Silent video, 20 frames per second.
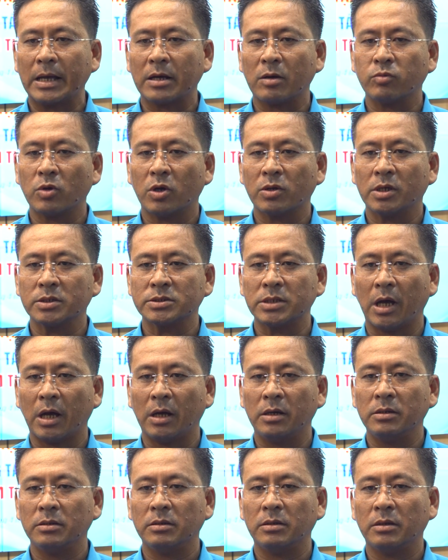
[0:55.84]
các công đoàn cơ
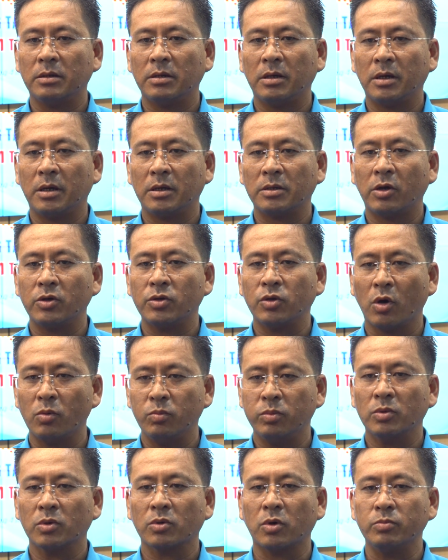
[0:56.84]
sở nói chung